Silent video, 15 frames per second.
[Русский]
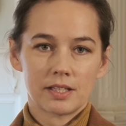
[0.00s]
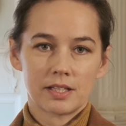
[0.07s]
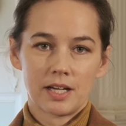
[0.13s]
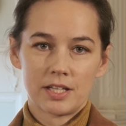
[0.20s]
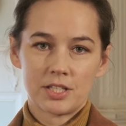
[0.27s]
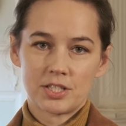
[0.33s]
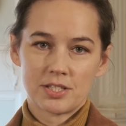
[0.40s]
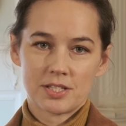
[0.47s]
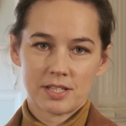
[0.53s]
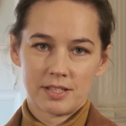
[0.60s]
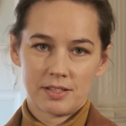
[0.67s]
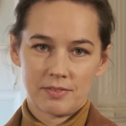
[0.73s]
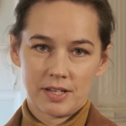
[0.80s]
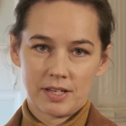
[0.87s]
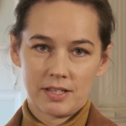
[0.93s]

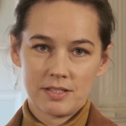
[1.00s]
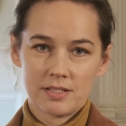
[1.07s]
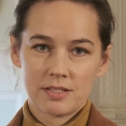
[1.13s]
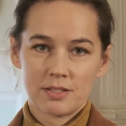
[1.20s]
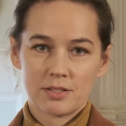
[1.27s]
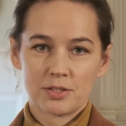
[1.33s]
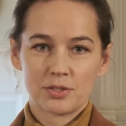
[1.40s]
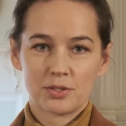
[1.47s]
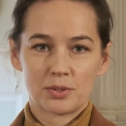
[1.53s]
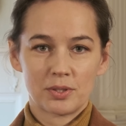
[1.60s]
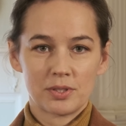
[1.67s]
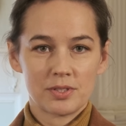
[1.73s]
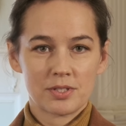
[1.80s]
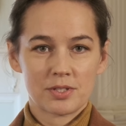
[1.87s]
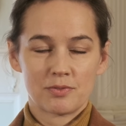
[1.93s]
Качинский дворец
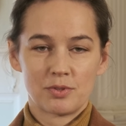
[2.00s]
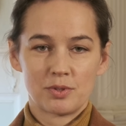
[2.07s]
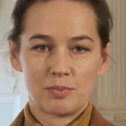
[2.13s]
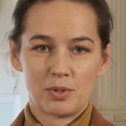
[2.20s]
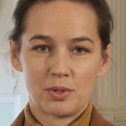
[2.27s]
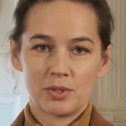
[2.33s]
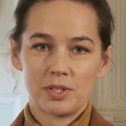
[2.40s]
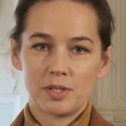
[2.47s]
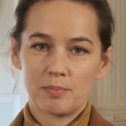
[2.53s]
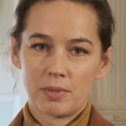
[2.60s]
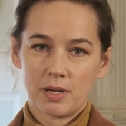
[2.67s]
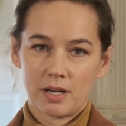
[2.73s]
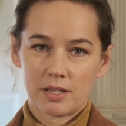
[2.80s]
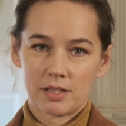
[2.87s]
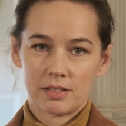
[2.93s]
строился влюбленной
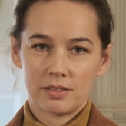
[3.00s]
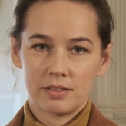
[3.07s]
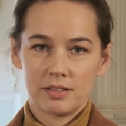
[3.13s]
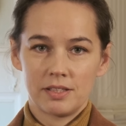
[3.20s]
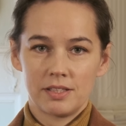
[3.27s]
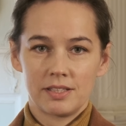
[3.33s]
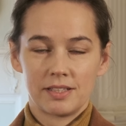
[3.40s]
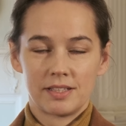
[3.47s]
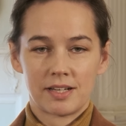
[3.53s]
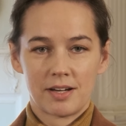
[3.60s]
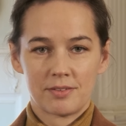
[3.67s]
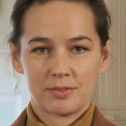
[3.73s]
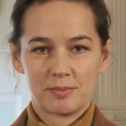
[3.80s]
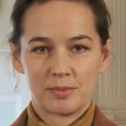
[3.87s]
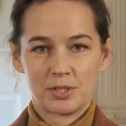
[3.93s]
парой –
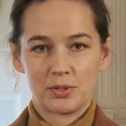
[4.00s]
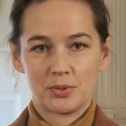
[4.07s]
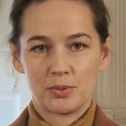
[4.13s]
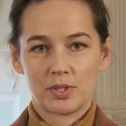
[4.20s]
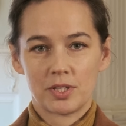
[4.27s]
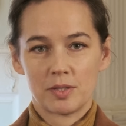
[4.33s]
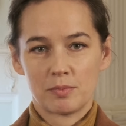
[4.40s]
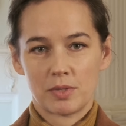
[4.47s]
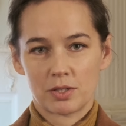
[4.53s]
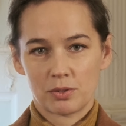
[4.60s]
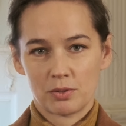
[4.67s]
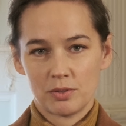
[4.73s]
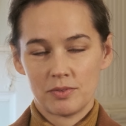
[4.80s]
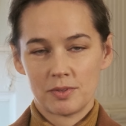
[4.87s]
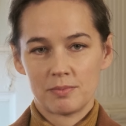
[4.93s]
графом Григорием
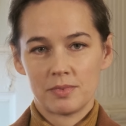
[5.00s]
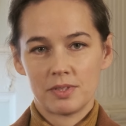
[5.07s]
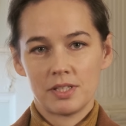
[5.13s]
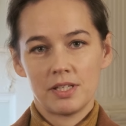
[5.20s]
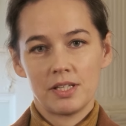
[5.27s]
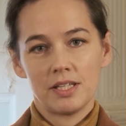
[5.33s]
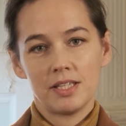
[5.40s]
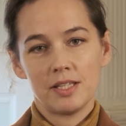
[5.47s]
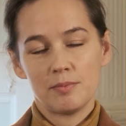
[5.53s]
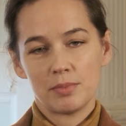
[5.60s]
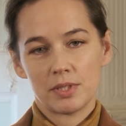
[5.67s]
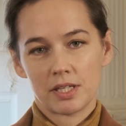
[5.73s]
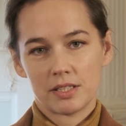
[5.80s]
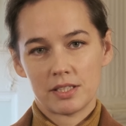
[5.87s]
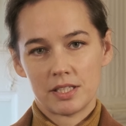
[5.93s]
Орловым и
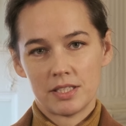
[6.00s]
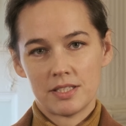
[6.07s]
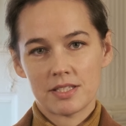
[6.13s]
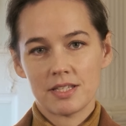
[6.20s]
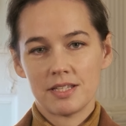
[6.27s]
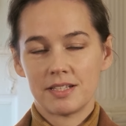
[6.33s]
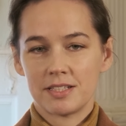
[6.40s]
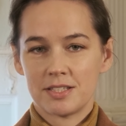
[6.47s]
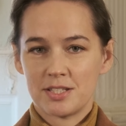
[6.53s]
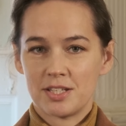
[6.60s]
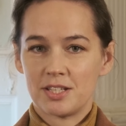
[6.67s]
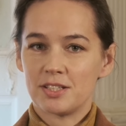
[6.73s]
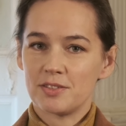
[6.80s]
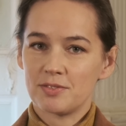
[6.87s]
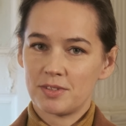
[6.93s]
императрицей
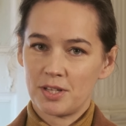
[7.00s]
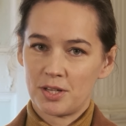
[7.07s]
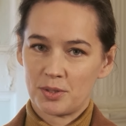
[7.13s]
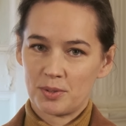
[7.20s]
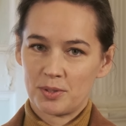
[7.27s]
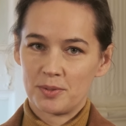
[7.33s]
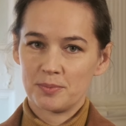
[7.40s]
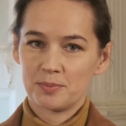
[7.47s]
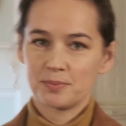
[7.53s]
Екатериной II.